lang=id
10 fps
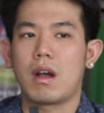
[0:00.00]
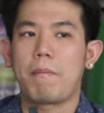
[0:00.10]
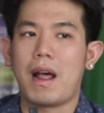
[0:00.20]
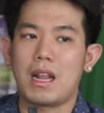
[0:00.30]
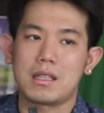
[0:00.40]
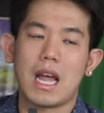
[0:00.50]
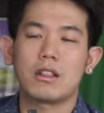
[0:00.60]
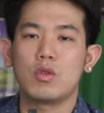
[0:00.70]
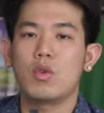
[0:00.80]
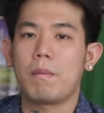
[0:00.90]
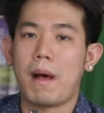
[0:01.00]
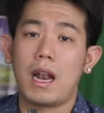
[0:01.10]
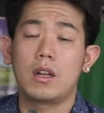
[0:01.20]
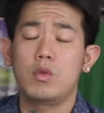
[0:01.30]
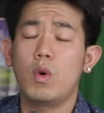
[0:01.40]
kepala satu,
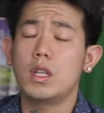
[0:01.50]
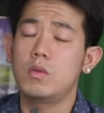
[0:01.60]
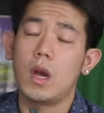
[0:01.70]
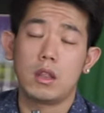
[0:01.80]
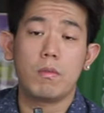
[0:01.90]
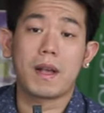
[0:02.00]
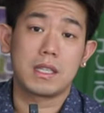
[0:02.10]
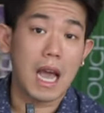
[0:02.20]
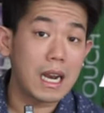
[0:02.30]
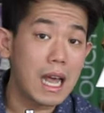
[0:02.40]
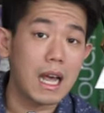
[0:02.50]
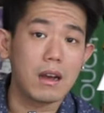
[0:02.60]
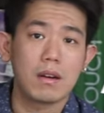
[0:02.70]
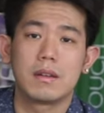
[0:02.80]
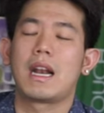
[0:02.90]
kepala dua juga itu pasti ada
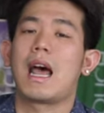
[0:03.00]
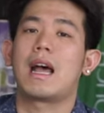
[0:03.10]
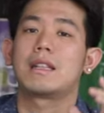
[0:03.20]
Nah,